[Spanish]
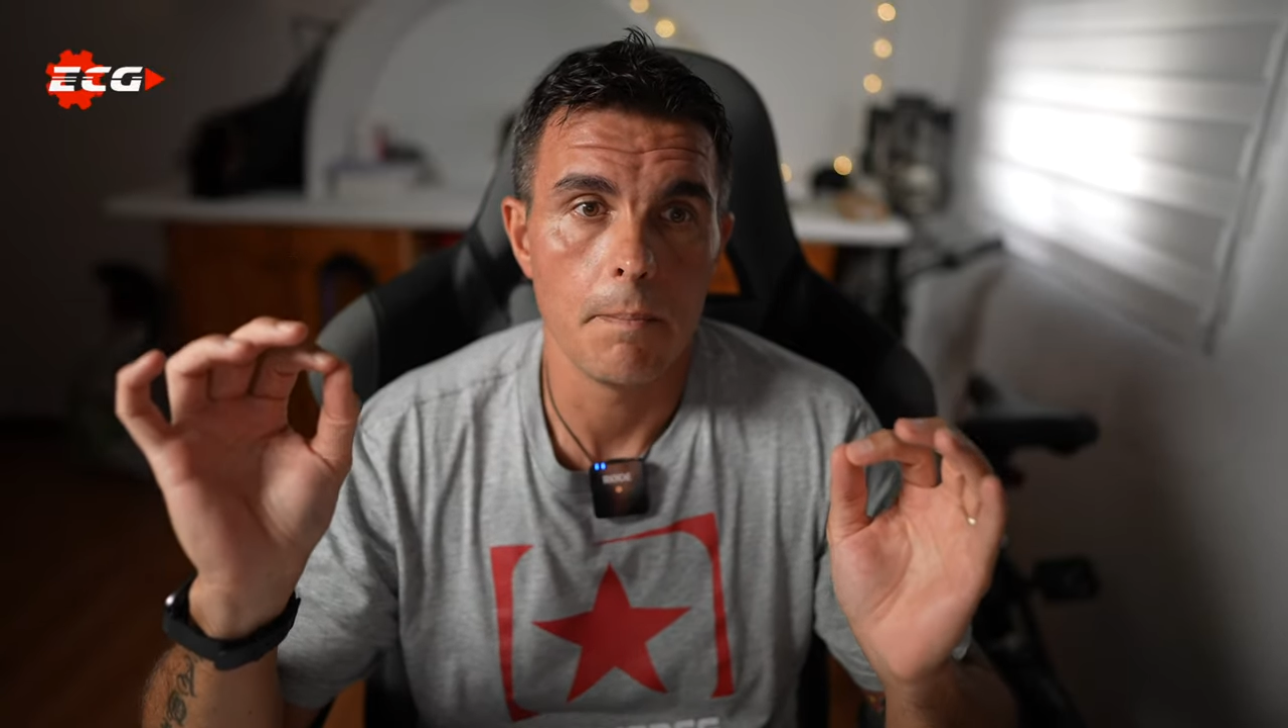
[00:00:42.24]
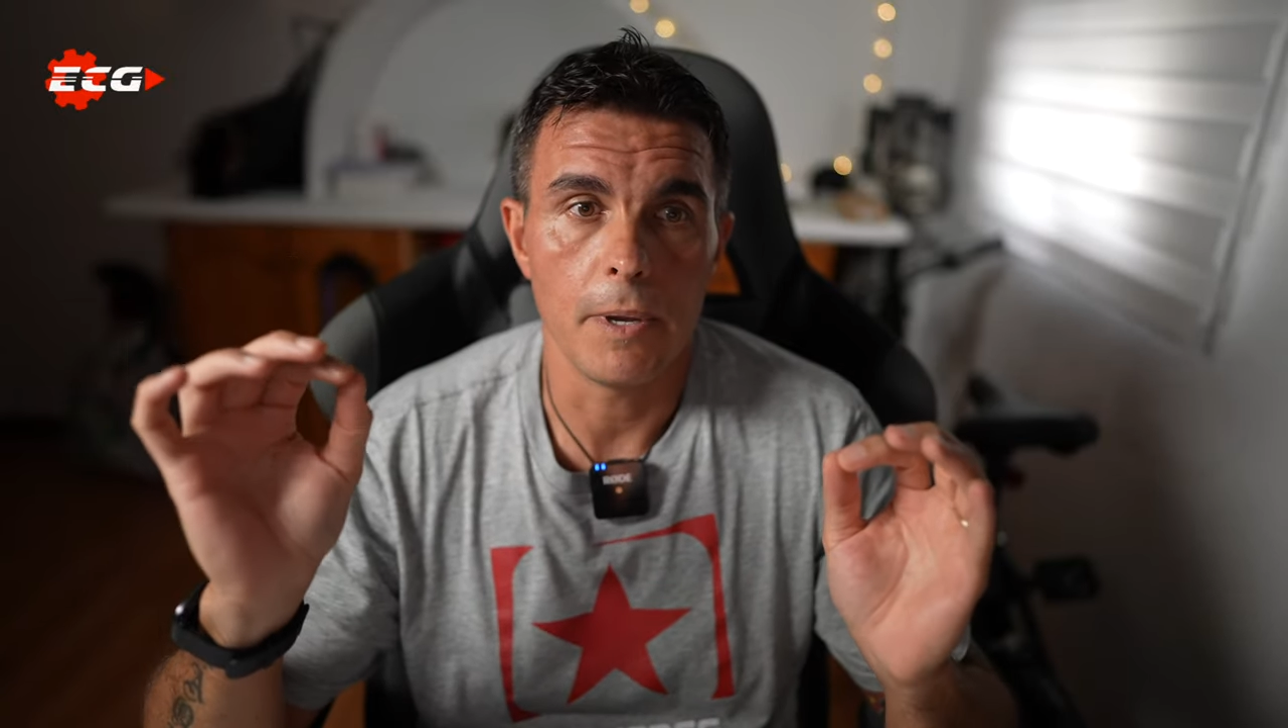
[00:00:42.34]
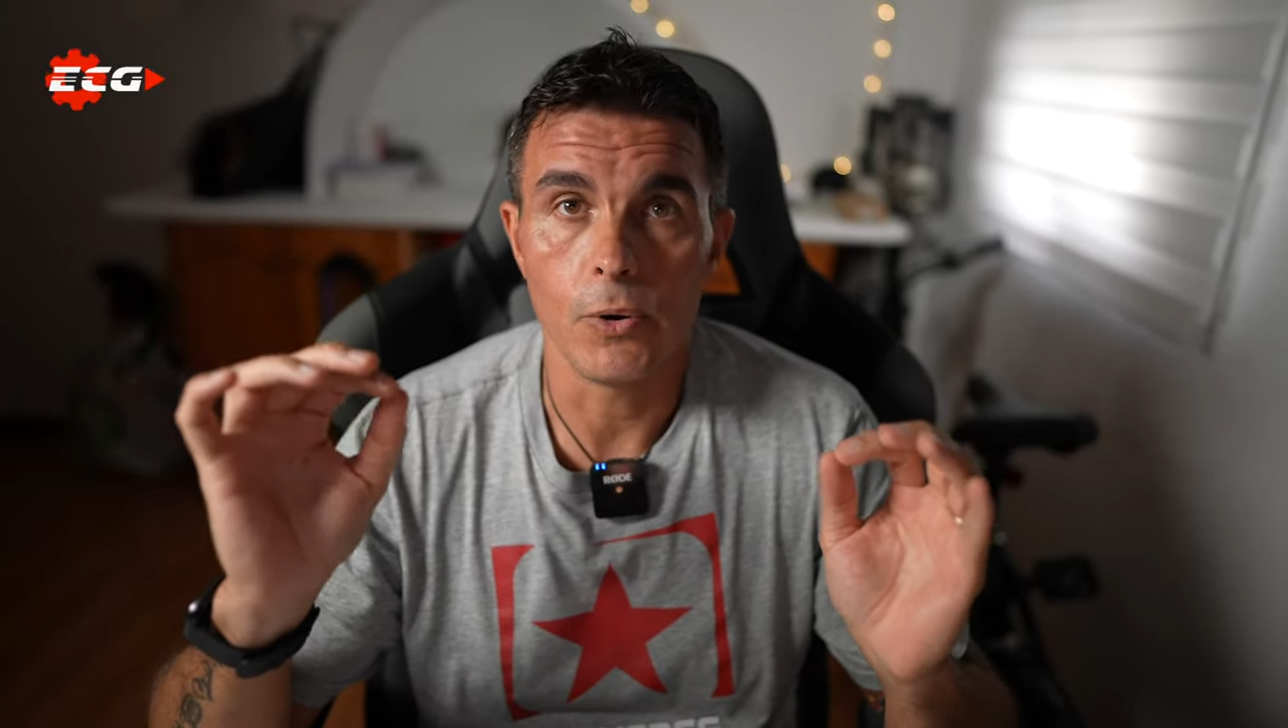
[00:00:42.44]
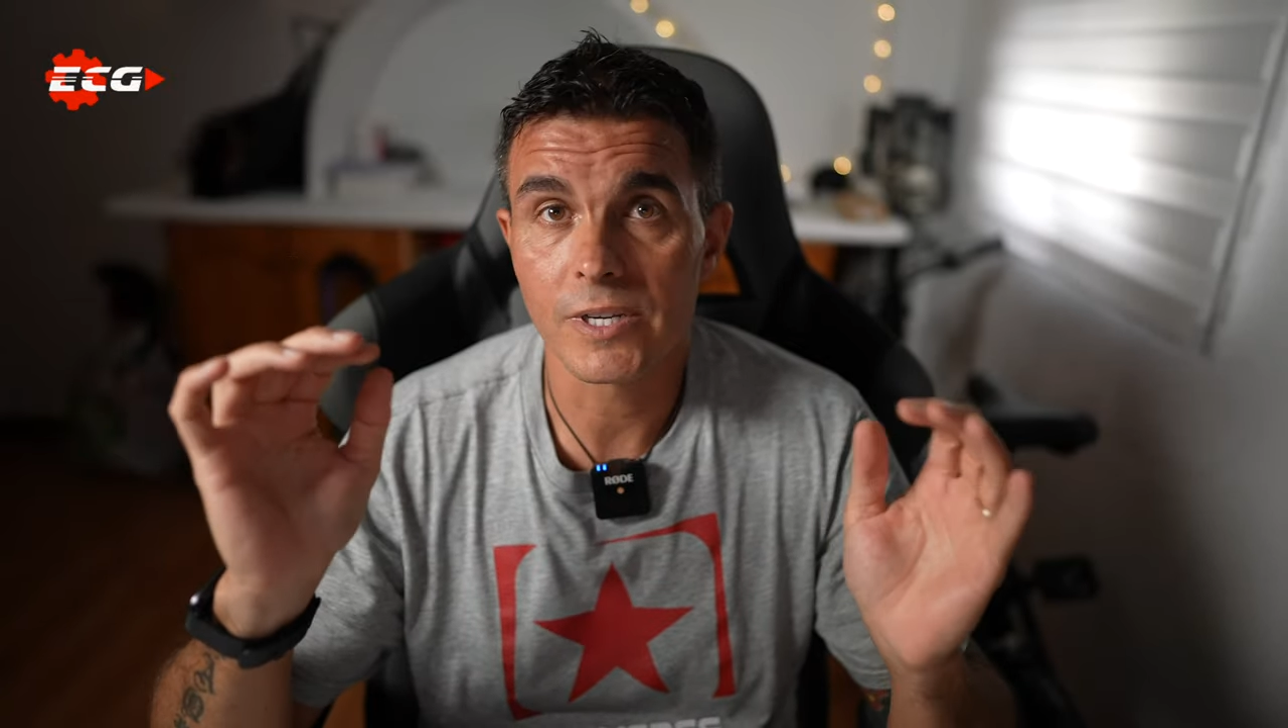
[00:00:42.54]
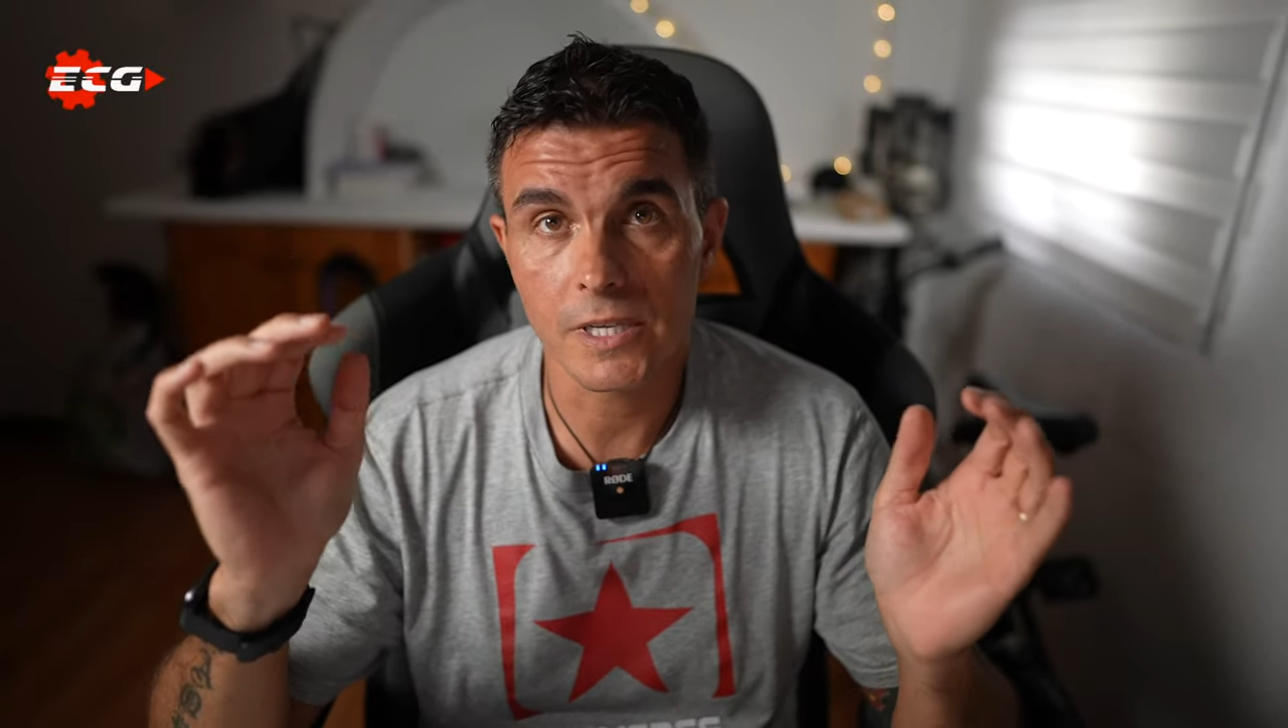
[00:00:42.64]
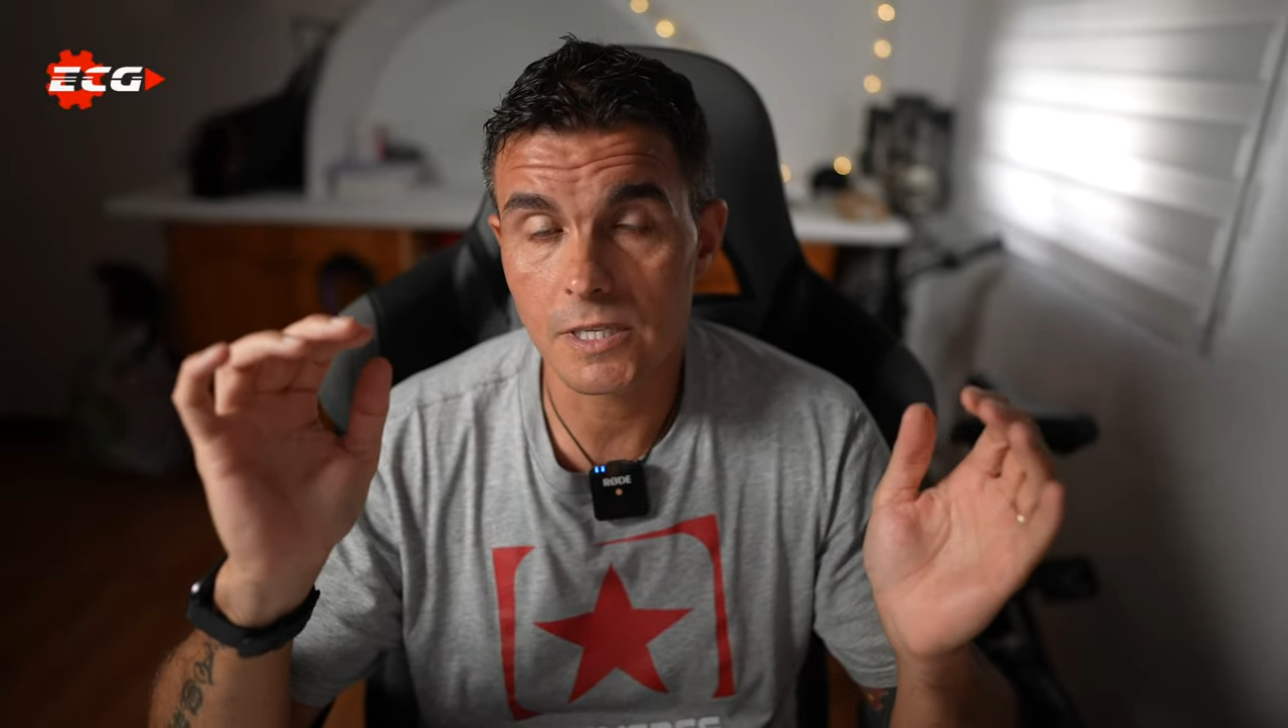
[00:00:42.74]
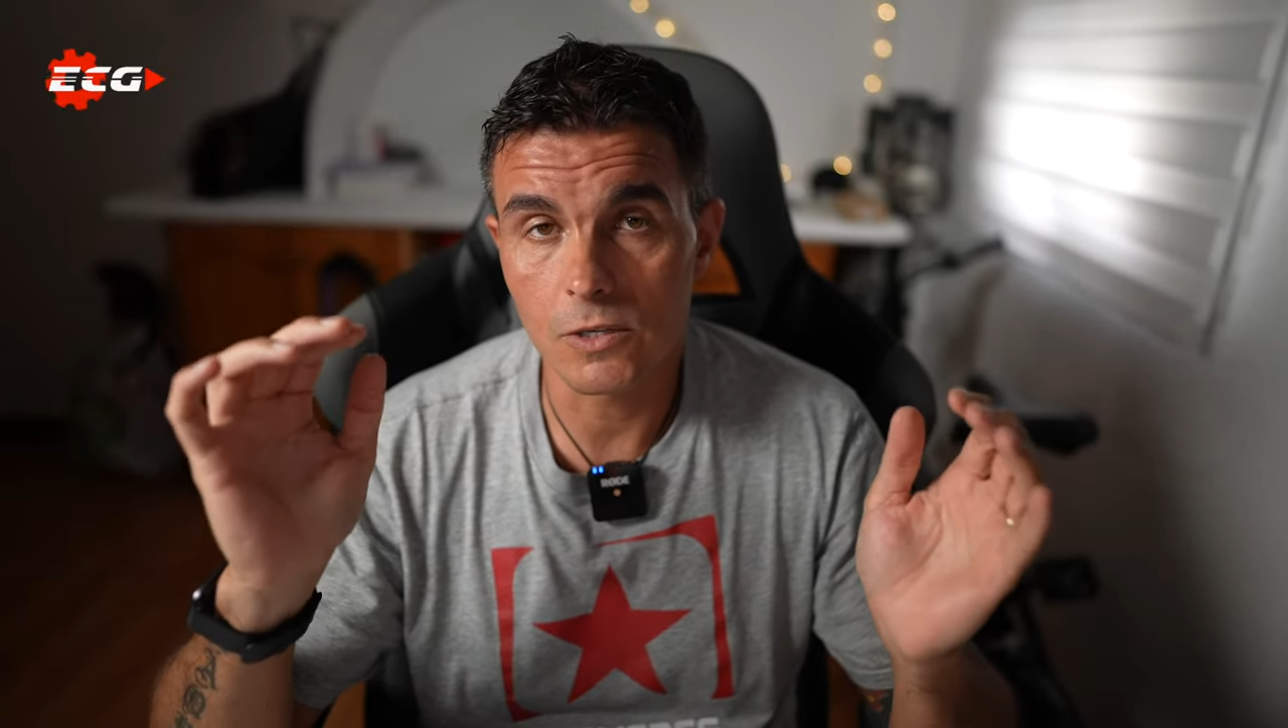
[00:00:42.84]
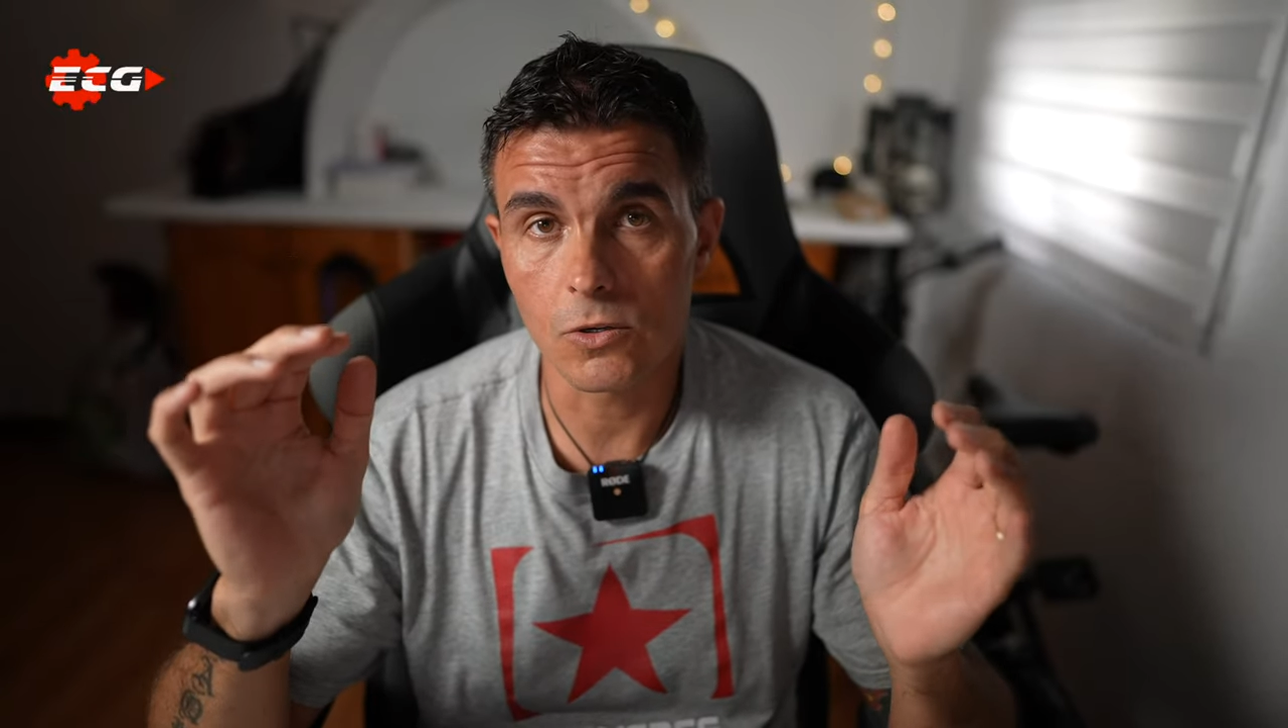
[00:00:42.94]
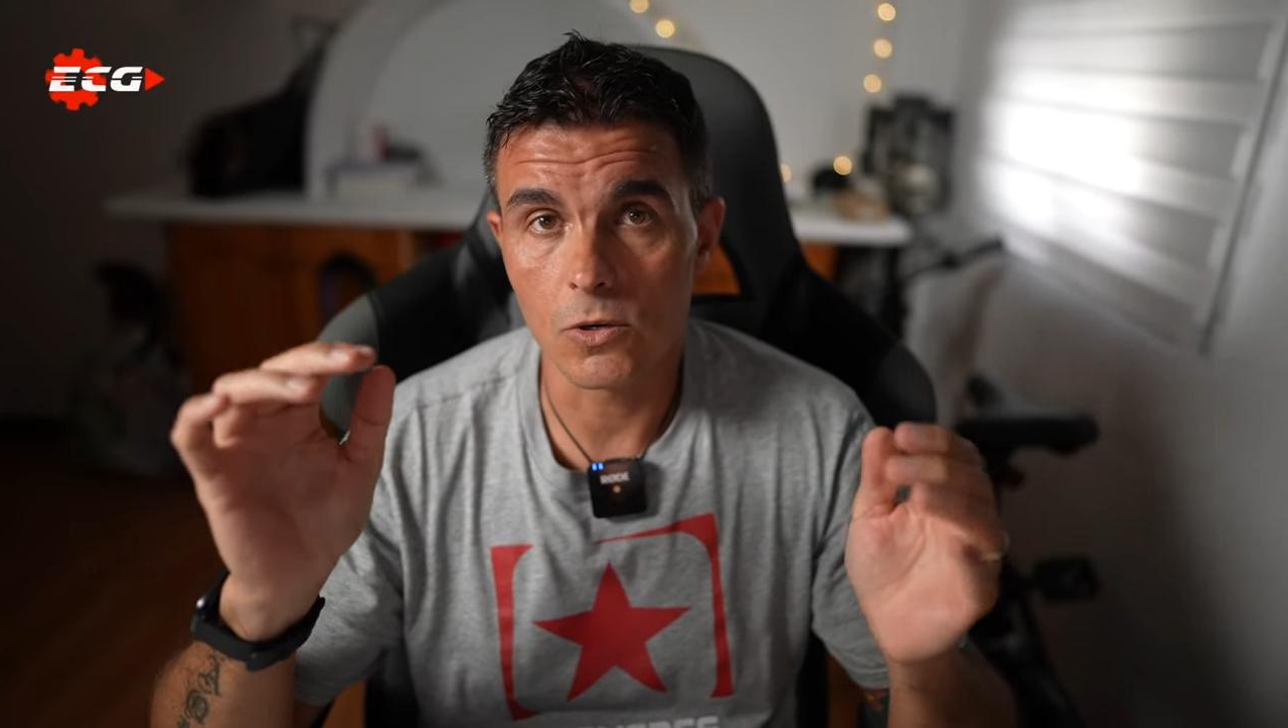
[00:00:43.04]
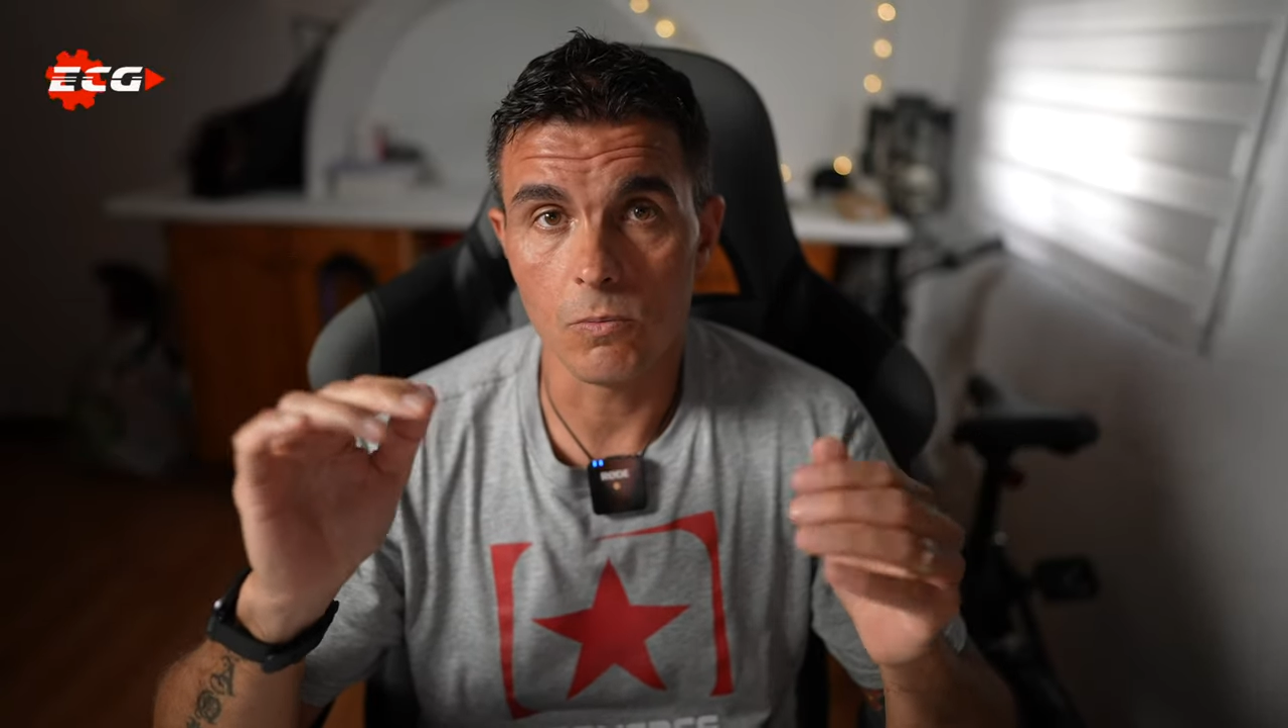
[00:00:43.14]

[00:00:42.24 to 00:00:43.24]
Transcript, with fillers: Pero es que si no,